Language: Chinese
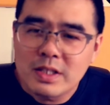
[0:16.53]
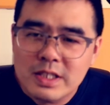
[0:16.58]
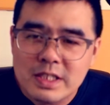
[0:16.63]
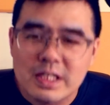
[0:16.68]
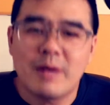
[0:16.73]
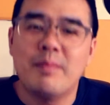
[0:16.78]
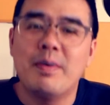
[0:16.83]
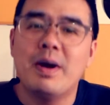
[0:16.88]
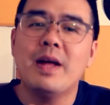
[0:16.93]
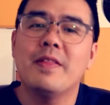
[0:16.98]

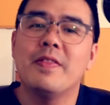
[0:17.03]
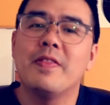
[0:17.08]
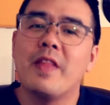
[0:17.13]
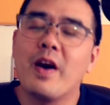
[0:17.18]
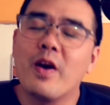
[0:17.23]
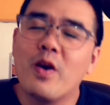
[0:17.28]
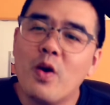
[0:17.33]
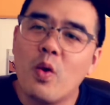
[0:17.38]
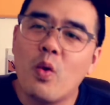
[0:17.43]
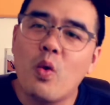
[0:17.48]
怎么
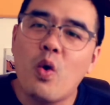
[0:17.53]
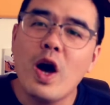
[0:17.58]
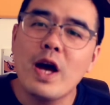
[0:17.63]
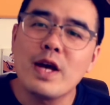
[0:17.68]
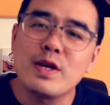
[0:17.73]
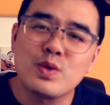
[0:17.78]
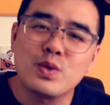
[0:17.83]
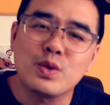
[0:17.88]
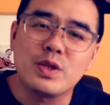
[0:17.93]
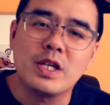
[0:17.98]
能够
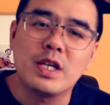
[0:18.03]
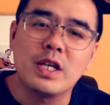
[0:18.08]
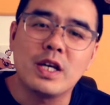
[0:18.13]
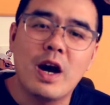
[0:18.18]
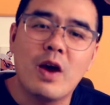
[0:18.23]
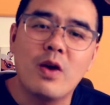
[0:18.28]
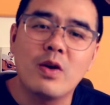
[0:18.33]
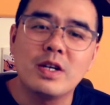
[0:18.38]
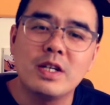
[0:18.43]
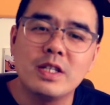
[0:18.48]
快速提
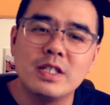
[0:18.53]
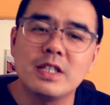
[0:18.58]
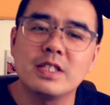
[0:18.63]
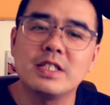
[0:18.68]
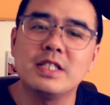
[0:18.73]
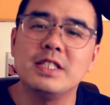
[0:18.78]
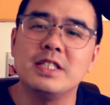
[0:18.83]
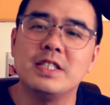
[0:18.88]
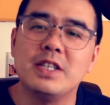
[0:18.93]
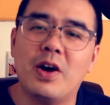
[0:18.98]
高歌唱
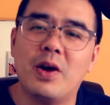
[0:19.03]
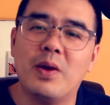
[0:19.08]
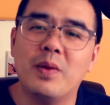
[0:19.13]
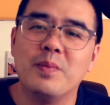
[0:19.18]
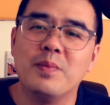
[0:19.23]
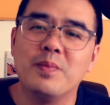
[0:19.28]
技巧？